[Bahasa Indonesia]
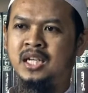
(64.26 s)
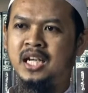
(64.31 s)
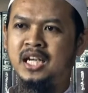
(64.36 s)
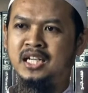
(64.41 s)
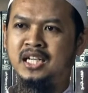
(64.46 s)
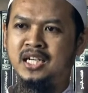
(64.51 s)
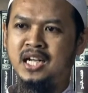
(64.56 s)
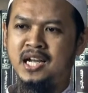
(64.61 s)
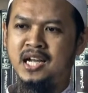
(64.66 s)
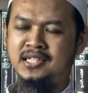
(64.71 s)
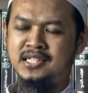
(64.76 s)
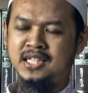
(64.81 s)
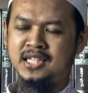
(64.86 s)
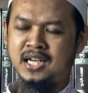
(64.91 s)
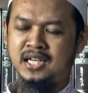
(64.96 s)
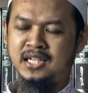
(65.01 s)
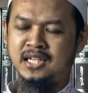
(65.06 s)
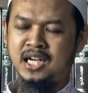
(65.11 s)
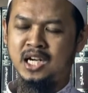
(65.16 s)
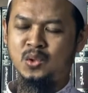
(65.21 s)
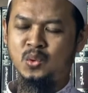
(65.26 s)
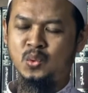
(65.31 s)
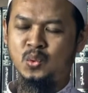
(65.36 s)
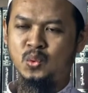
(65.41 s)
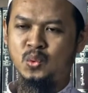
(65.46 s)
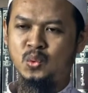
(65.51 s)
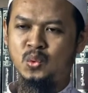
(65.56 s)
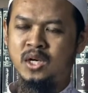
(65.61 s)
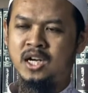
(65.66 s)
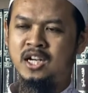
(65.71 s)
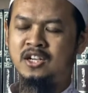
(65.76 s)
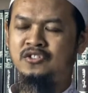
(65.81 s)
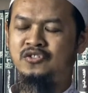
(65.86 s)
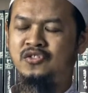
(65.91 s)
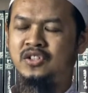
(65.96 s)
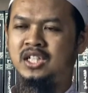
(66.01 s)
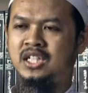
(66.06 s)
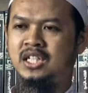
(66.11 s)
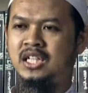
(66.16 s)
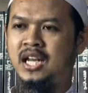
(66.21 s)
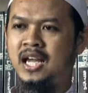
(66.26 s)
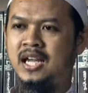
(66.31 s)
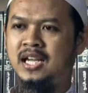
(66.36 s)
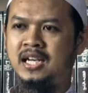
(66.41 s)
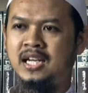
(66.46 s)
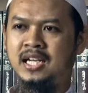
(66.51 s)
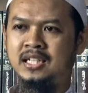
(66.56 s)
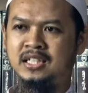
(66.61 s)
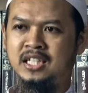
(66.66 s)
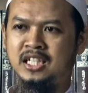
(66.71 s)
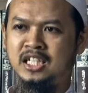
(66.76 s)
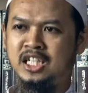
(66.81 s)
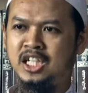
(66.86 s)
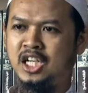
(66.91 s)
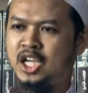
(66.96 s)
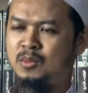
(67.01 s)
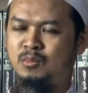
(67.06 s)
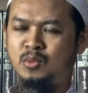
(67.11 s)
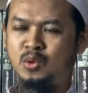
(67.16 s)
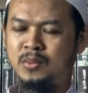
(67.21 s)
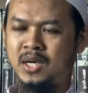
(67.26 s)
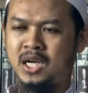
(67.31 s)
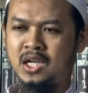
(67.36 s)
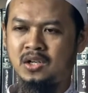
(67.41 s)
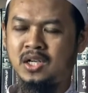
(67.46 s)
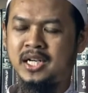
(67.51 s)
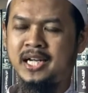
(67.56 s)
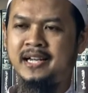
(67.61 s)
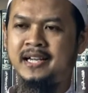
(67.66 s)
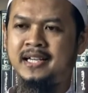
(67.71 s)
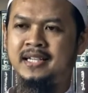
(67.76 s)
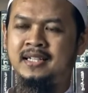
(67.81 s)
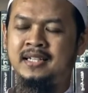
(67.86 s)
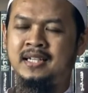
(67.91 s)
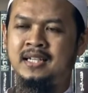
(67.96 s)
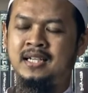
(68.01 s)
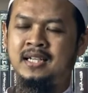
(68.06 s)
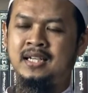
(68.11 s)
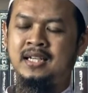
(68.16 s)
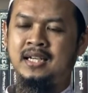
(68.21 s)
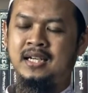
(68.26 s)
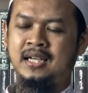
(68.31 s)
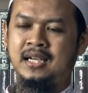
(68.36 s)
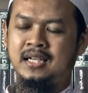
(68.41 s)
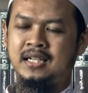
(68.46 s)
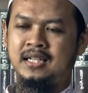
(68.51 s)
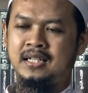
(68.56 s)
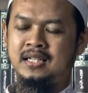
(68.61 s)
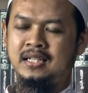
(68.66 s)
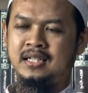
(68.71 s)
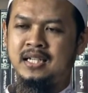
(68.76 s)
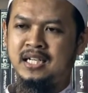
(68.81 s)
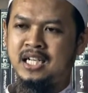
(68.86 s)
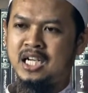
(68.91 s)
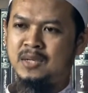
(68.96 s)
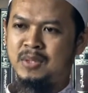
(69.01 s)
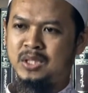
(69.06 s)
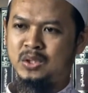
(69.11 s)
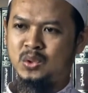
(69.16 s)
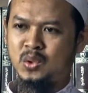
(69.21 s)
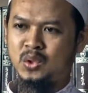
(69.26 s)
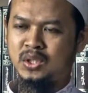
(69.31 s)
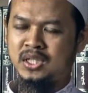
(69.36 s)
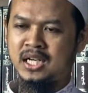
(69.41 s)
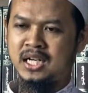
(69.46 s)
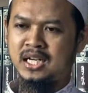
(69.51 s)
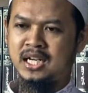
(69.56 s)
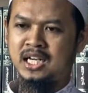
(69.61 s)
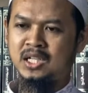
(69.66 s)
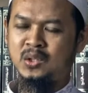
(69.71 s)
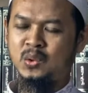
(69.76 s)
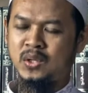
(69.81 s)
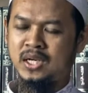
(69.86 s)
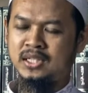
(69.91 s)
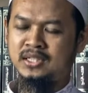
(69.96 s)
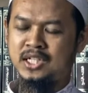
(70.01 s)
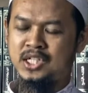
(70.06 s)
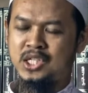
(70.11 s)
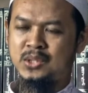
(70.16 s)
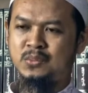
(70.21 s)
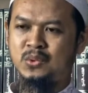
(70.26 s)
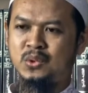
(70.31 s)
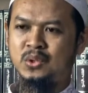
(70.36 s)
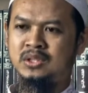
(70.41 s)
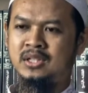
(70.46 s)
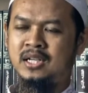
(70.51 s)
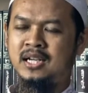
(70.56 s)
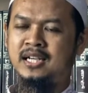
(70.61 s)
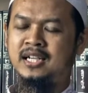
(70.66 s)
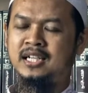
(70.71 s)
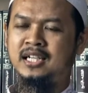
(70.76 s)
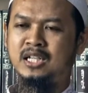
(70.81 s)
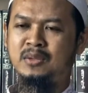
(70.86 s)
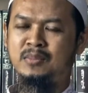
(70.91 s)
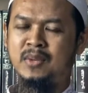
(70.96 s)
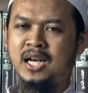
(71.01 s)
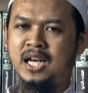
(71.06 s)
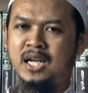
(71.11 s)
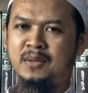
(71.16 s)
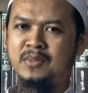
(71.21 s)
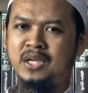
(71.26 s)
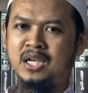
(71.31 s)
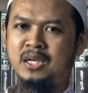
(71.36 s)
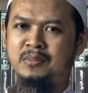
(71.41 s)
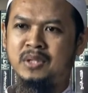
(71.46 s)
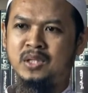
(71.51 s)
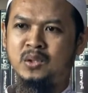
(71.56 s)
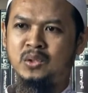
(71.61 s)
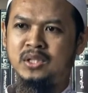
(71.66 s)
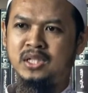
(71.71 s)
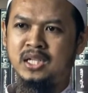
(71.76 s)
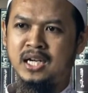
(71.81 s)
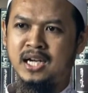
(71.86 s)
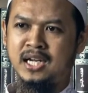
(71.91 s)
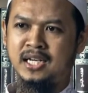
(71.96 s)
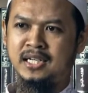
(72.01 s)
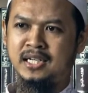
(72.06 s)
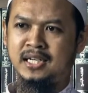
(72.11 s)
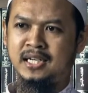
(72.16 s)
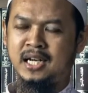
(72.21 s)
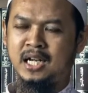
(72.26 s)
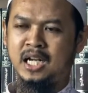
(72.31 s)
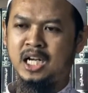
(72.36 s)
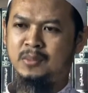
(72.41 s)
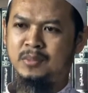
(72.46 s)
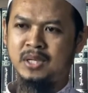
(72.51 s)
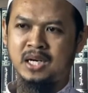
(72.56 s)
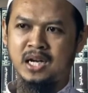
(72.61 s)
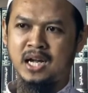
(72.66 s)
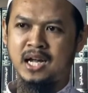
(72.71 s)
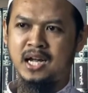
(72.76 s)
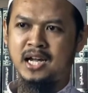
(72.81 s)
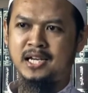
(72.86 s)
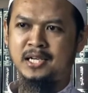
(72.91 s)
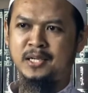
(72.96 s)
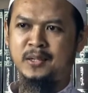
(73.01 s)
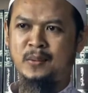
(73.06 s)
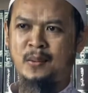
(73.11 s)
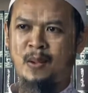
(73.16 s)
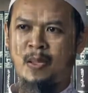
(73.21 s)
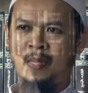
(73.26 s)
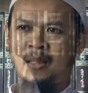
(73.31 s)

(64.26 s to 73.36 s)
"Inna anzalnahu fi lailatin mubarakah." Dan kami turunkan Al-Quran tersebut di malam yang penuh dengan keberkahan.